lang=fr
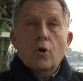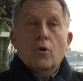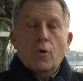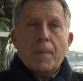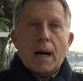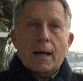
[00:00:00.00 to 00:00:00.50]

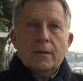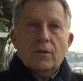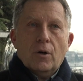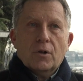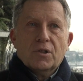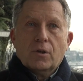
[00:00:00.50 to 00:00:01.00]
Le
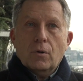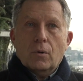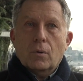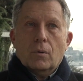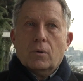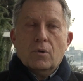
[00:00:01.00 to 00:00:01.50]
paradoxe
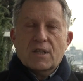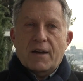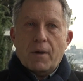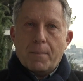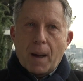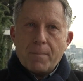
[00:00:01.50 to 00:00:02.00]
que, je
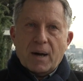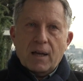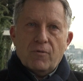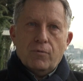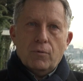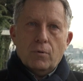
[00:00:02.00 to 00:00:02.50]
n'avais pas
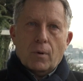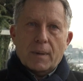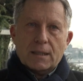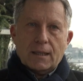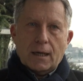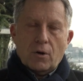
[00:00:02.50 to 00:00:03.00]
prévu en
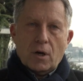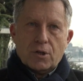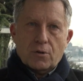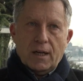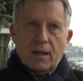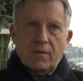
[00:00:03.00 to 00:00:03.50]
m'installant à
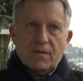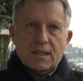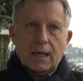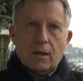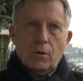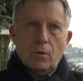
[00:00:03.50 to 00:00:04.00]
Genève,
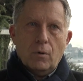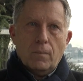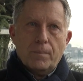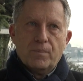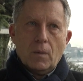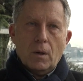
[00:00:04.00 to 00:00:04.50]
c'est que
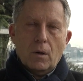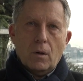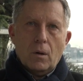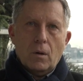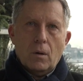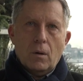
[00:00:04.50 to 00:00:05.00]

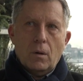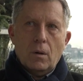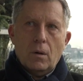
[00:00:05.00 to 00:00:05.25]
euh,